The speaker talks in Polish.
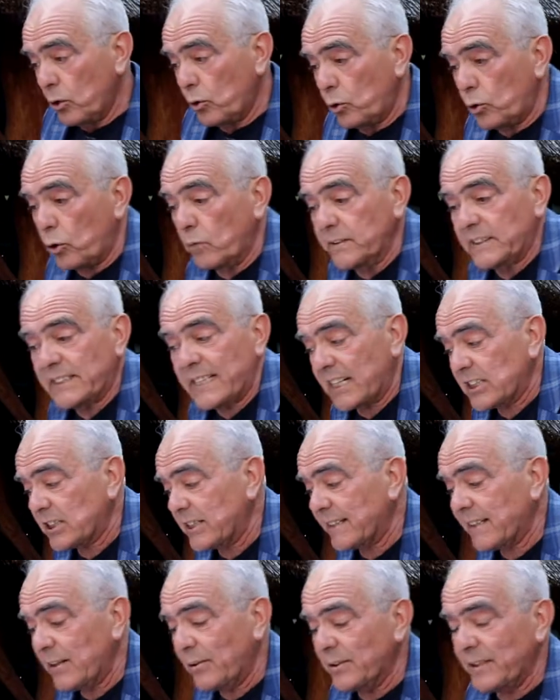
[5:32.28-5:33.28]
to
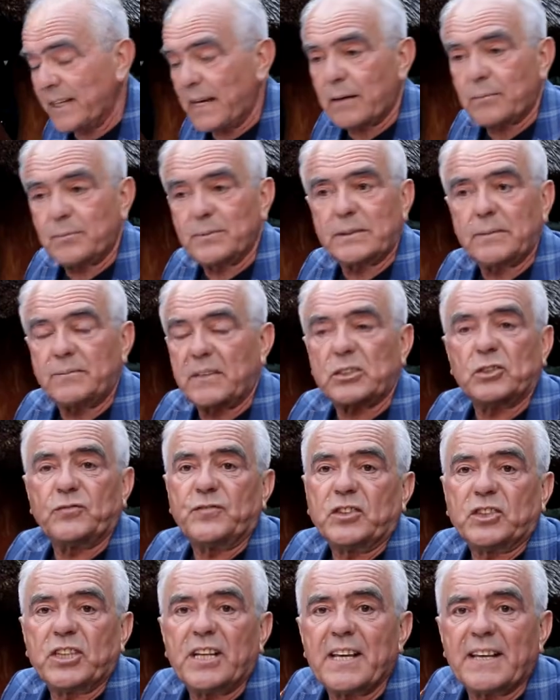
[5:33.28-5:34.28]
wystarcza tylko na jakąś na
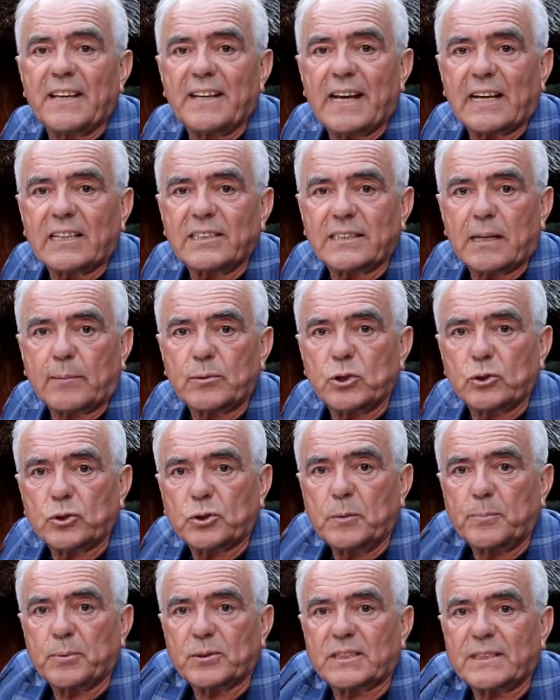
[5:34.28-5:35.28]
ćwiczenie, nie na jakieś tam
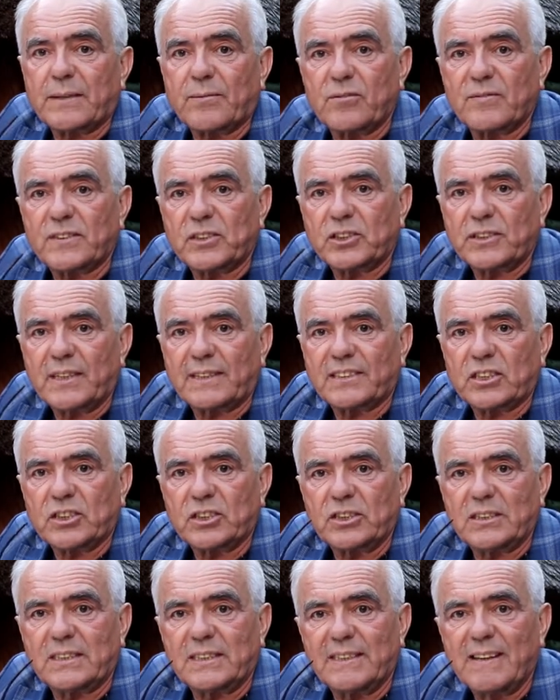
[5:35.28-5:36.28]
książki podstawowe czy na
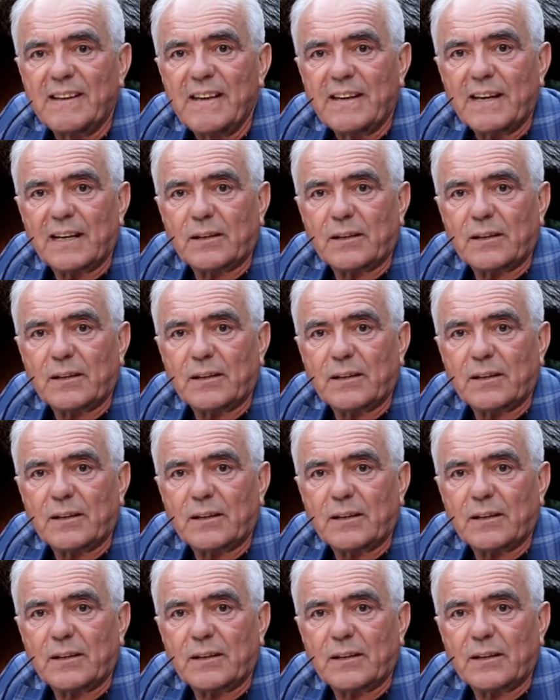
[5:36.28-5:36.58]
zeszyty.